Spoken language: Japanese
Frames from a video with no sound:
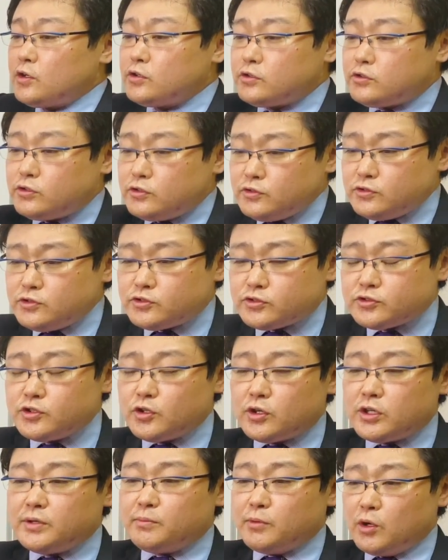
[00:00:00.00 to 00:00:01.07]
君主
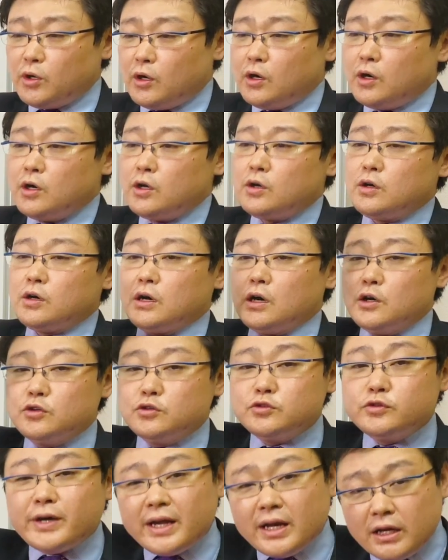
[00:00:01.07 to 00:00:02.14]
よりも
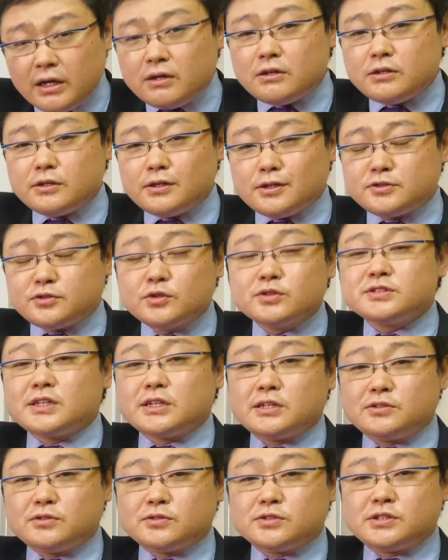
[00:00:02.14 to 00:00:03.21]
上の存
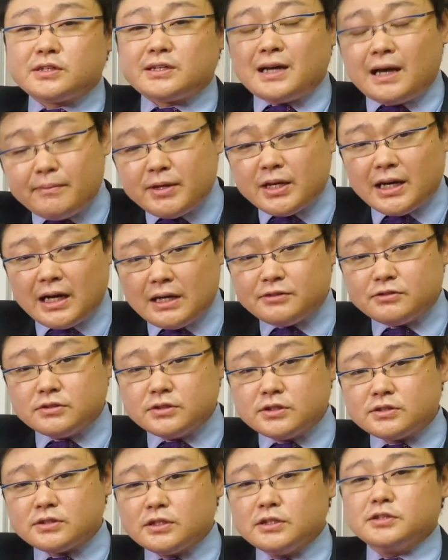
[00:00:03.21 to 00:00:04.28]
在として神があるん
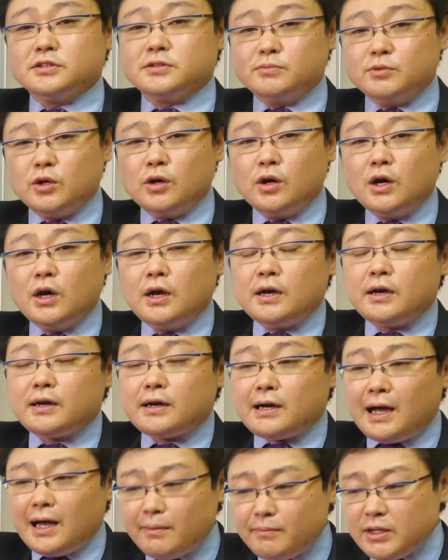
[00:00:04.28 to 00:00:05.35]
ですけれども
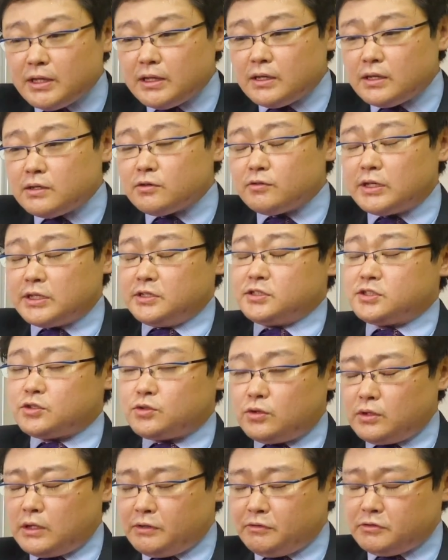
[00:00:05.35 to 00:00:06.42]
神あの
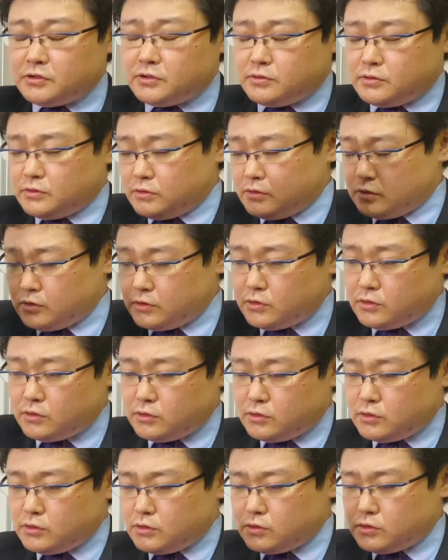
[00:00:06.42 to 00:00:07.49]
あの
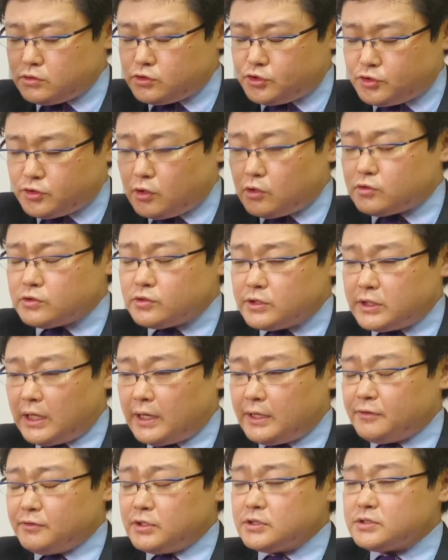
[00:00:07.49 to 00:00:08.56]
中国の
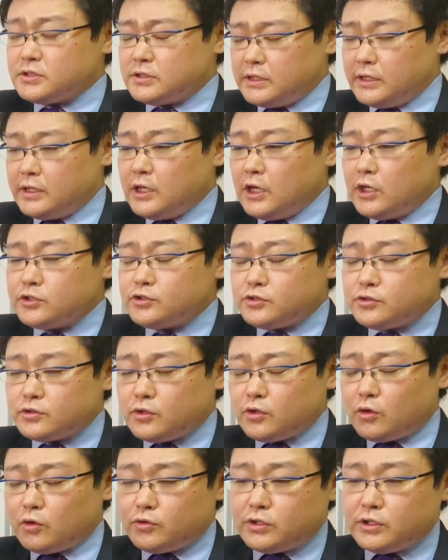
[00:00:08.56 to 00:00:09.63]
中のですね宗
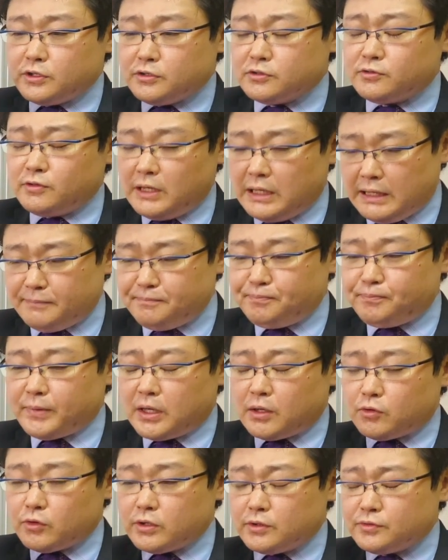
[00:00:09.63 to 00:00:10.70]
教っていうのは、
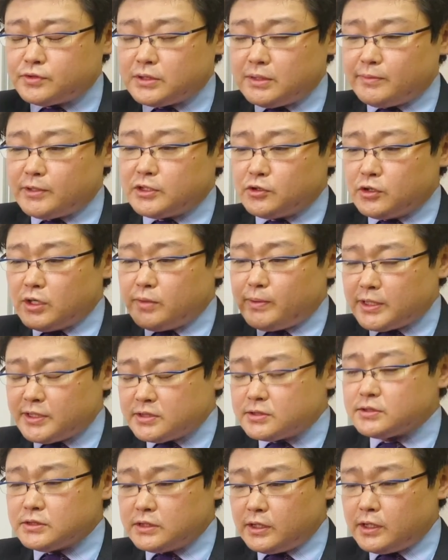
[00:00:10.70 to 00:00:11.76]
まあ、これは福山によればで
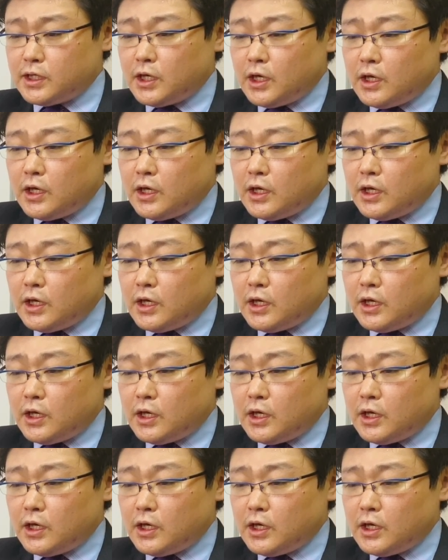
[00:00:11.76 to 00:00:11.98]
すね